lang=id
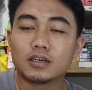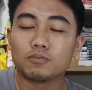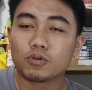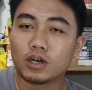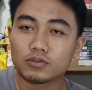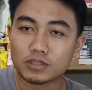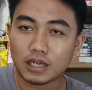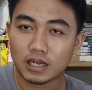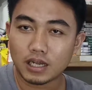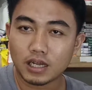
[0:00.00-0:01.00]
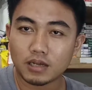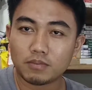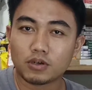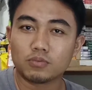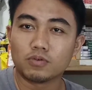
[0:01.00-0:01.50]
buka usaha
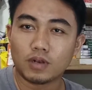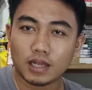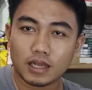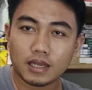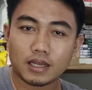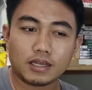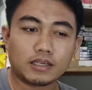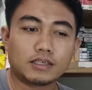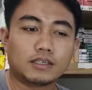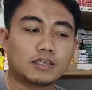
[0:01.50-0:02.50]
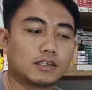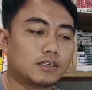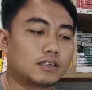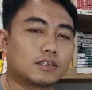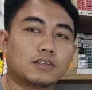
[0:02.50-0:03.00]
baru mulai
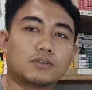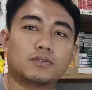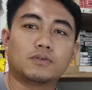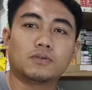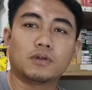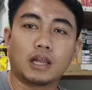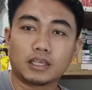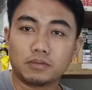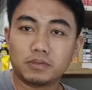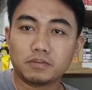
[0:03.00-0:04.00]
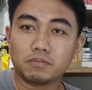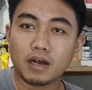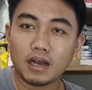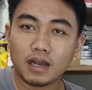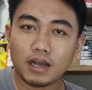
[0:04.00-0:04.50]
gitu, lagi
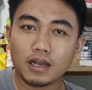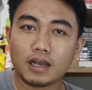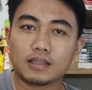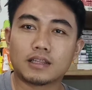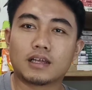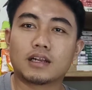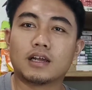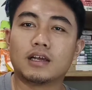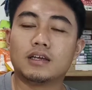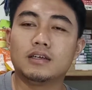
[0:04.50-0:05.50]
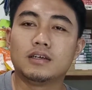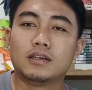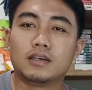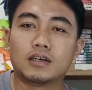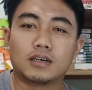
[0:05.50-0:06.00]
bimbang antara
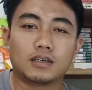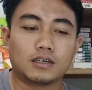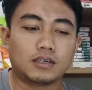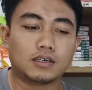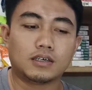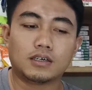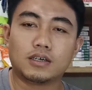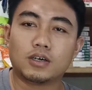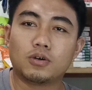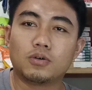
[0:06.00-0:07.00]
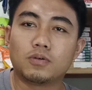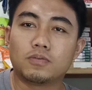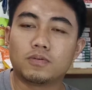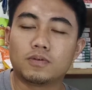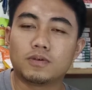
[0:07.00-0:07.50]
uh,
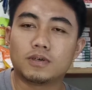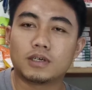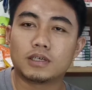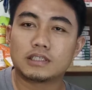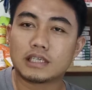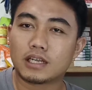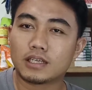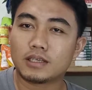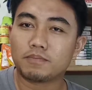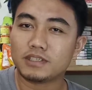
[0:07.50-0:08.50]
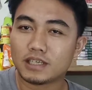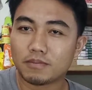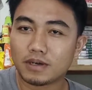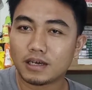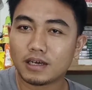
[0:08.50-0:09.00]
cari
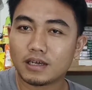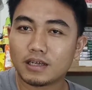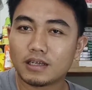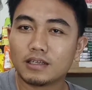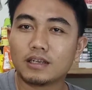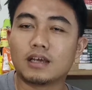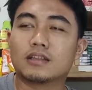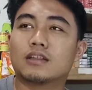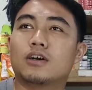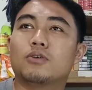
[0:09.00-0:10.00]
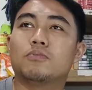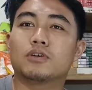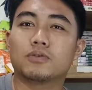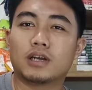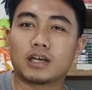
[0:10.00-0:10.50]
pinjaman atau
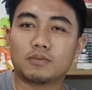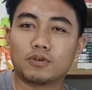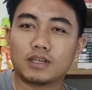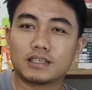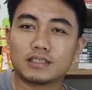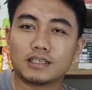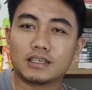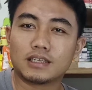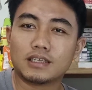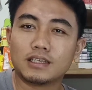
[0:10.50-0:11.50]
menggunakan modal sendiri